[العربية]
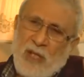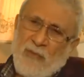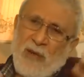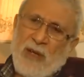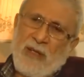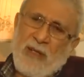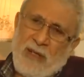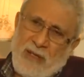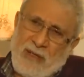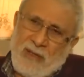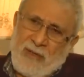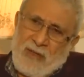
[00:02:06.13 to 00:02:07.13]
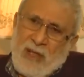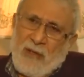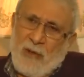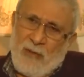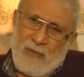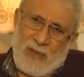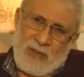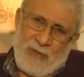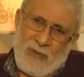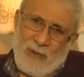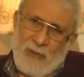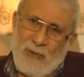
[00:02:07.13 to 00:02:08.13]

الاظفار قريت اقتصادنا وفلسفتنا